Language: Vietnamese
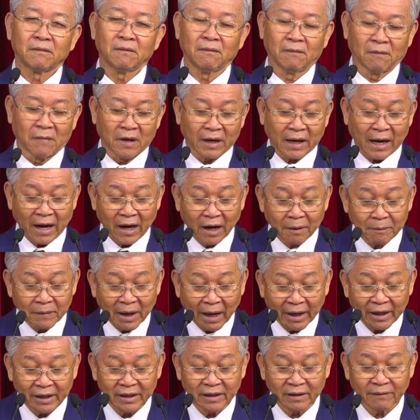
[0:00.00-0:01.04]
Và ngày hôm
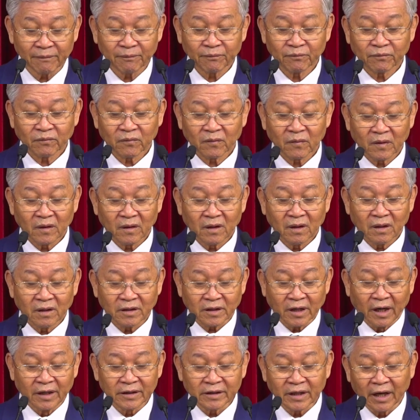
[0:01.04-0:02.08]
nay
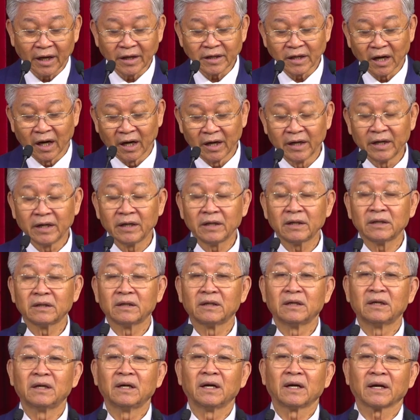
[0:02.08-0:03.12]
trên thế giới
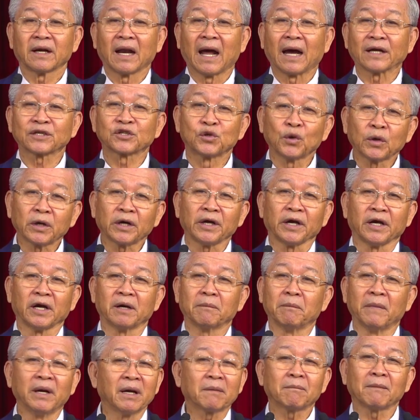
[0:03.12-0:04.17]
đã xuất
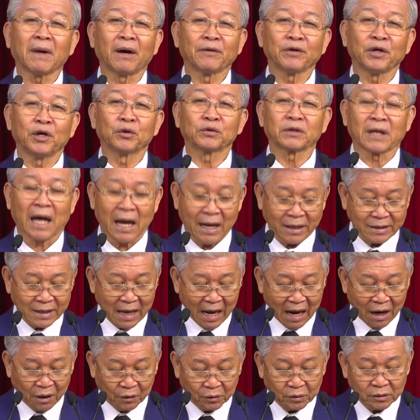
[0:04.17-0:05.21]
hiện biết bao nhiêu tà
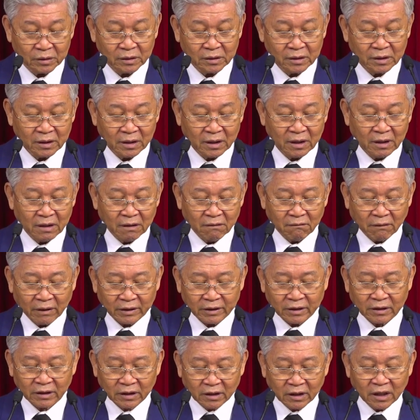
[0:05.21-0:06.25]
giáo và
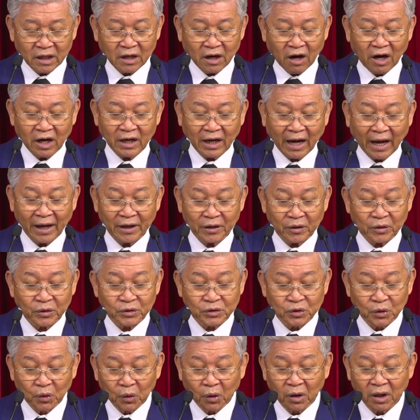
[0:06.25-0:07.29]
thưa con cái của
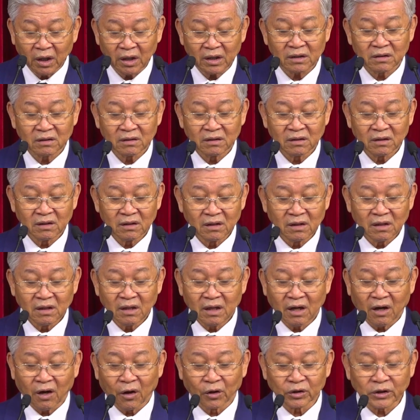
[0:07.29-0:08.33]
Chúa
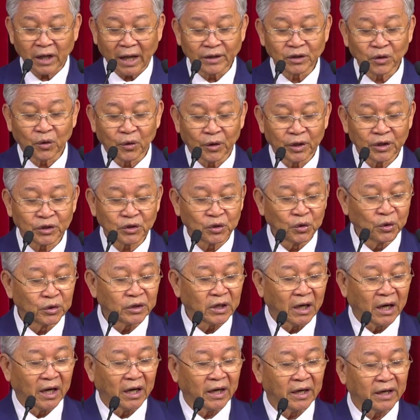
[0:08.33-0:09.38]
hội thánh của Đức Chúa
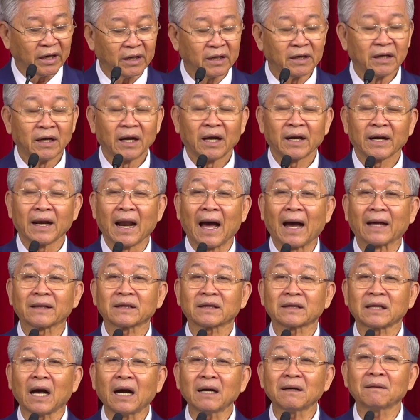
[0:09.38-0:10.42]
Trời đã
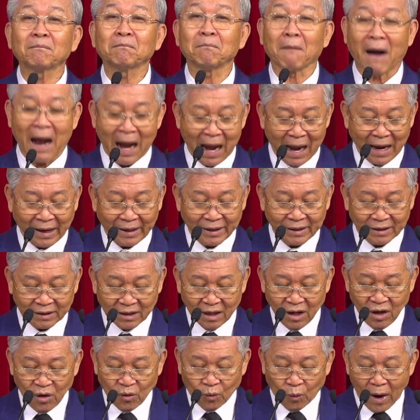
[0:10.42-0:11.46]
thất bại
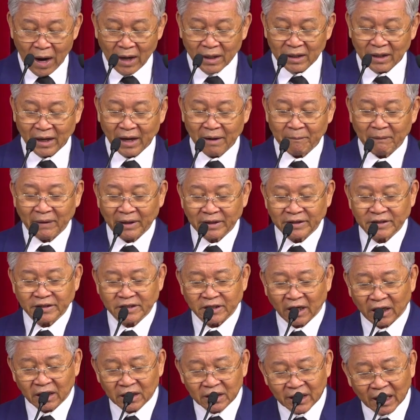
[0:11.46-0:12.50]
hoặc là bị
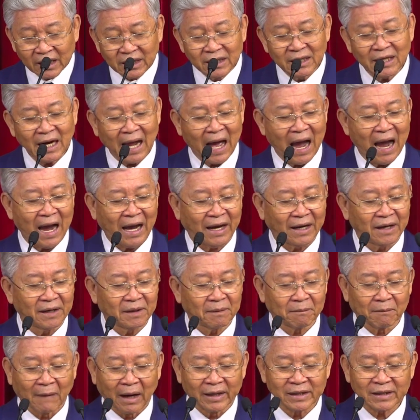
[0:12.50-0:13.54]
chững đứng lại
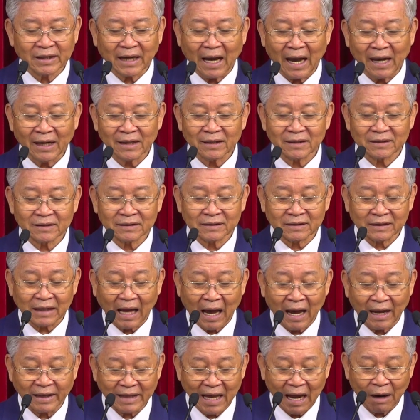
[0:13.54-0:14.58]
bởi các
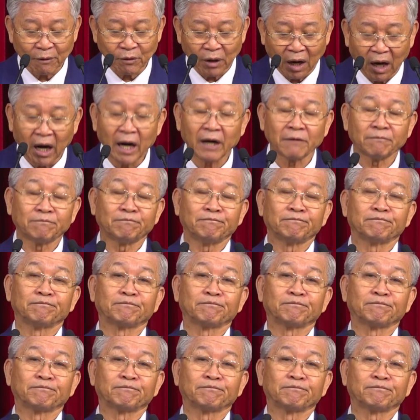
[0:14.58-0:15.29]
tà giáo đó.